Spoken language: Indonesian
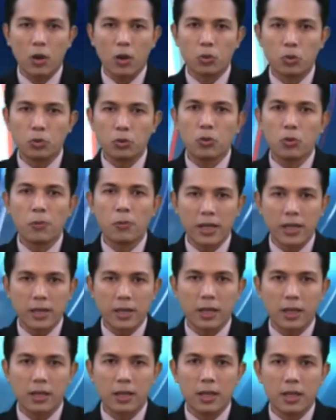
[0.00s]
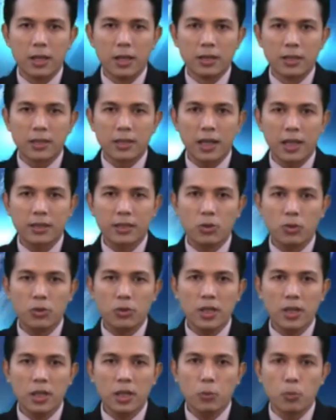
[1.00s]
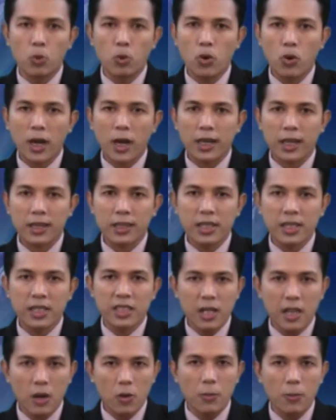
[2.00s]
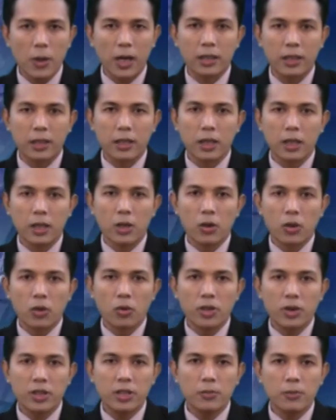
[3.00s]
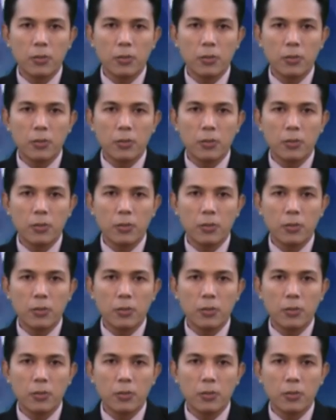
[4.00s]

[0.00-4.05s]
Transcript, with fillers: untuk belajar. Salah satunya di Purwakarta, Jawa Barat. Kondisi